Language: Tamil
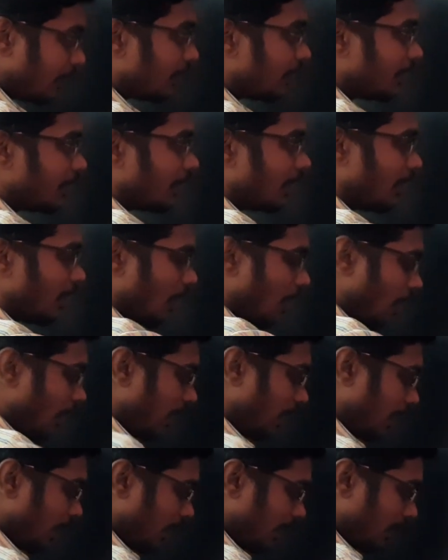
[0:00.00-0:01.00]
இந்த
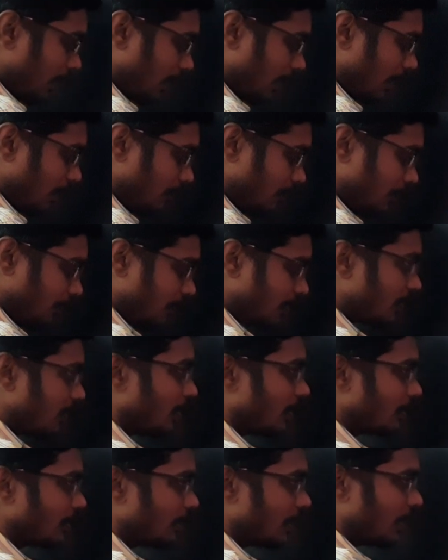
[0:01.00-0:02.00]
லாங்கர் இதுக்கான ஃபோர்ஸ்
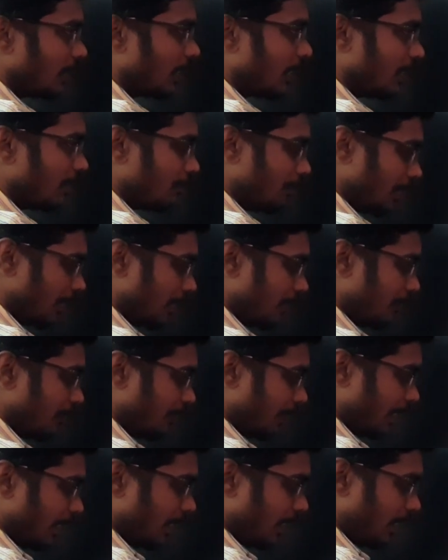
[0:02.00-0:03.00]
கான்ஸ்டன்ட் கண்டுபிடிக்கணும்னு
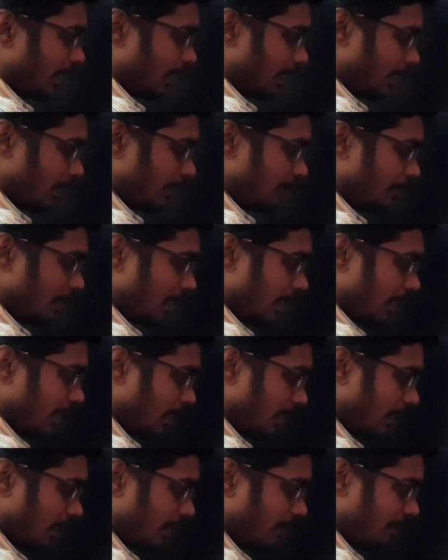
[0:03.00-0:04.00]
வைங்களேன் அதை எப்படி
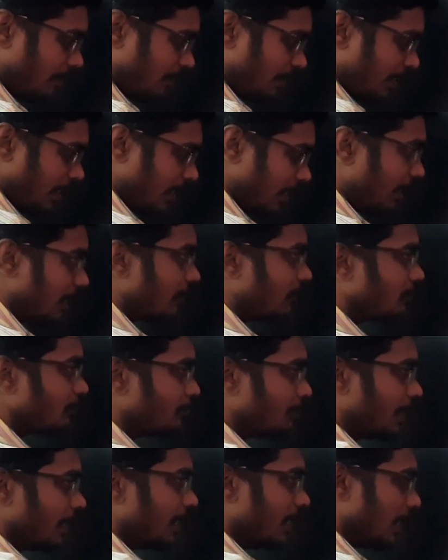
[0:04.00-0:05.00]
எழுதிடலாம் எஃப்
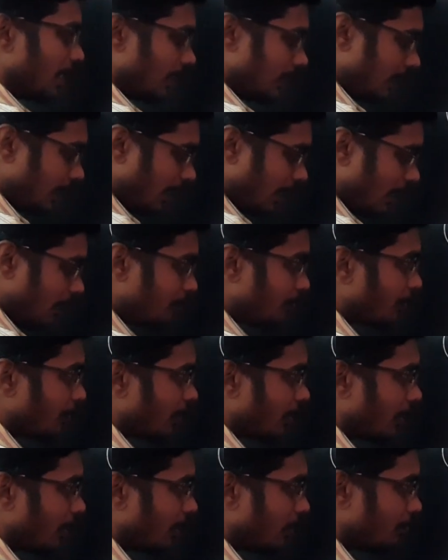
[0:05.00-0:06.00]
பை அந்த எல்லை
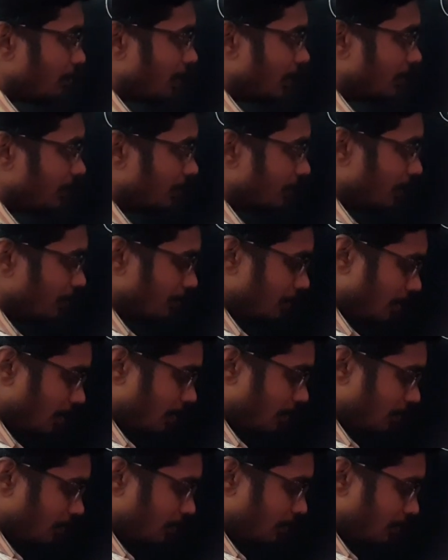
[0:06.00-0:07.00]
போட்டுடலாம் அப்போ அது வந்து எப்படி
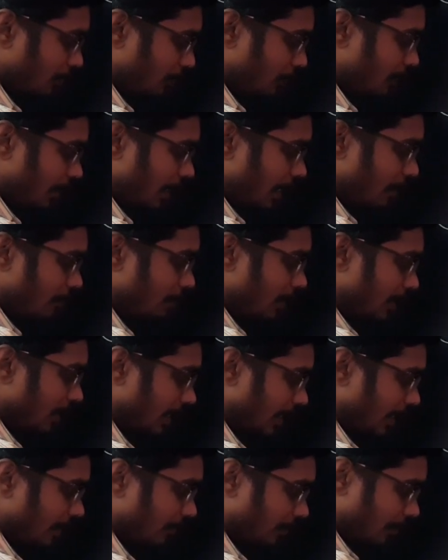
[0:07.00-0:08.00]
வரணும் டூ எல் பை
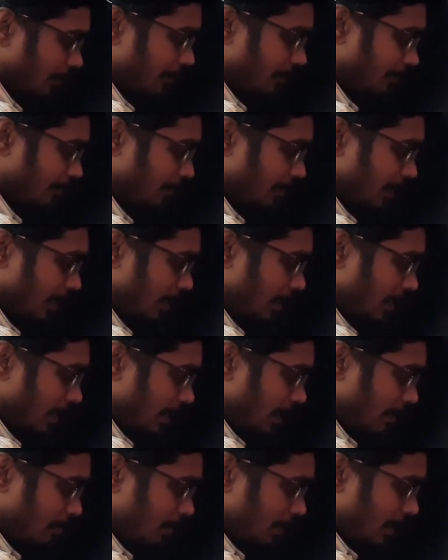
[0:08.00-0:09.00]
த்ரீன்னு வரும்
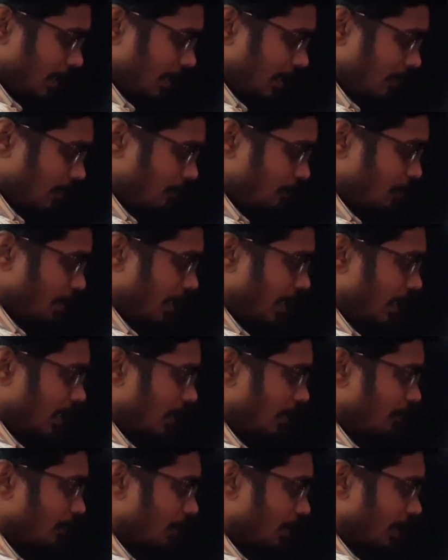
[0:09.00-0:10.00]
இப்போ தான் எஃப் பை எல்
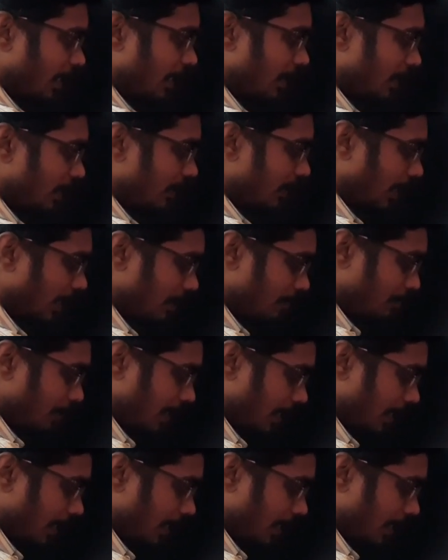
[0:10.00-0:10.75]
தான் உங்களுக்கு என்னென்னு தெரியுமா